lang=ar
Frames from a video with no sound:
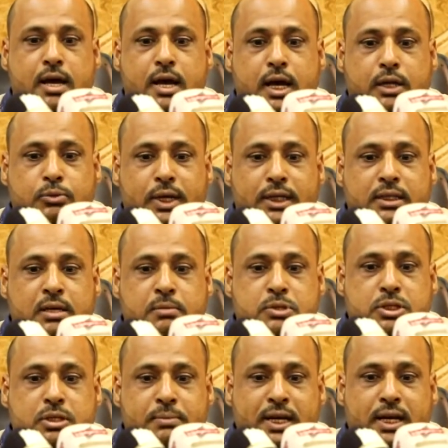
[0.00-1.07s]
خطواتنا
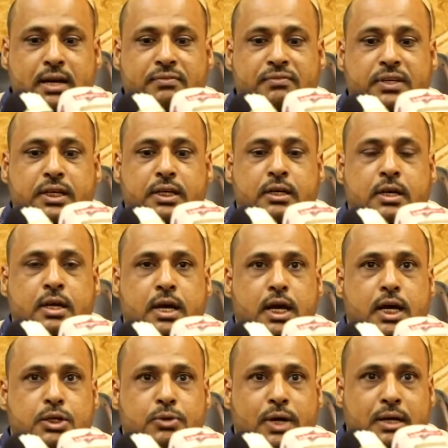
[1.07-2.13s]
مستمرة في
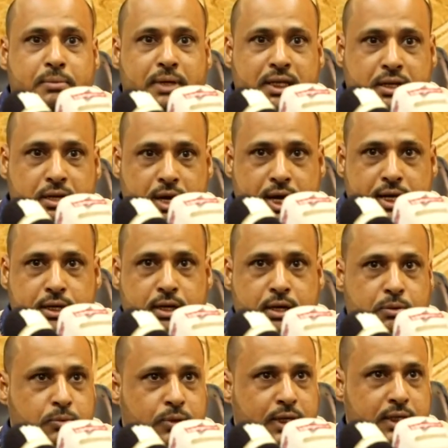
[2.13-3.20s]
الجوانب الإيرائية
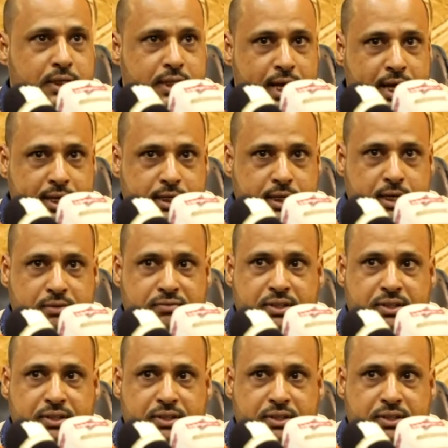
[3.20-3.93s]
والإدارية